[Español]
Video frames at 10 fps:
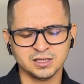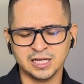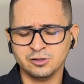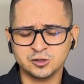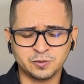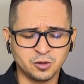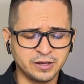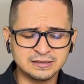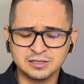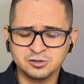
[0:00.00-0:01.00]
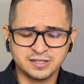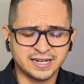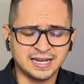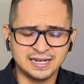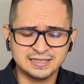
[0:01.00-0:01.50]
que nos provees y nos
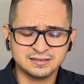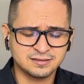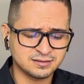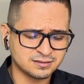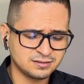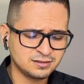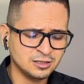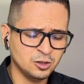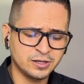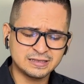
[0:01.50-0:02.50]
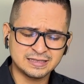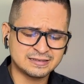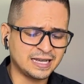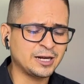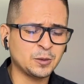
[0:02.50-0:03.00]
regalas lo
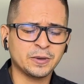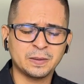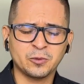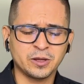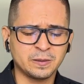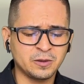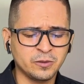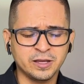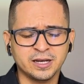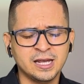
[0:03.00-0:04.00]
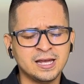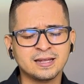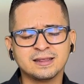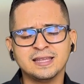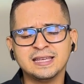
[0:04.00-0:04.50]
necesario para poder vivir
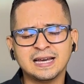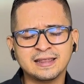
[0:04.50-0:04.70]
día a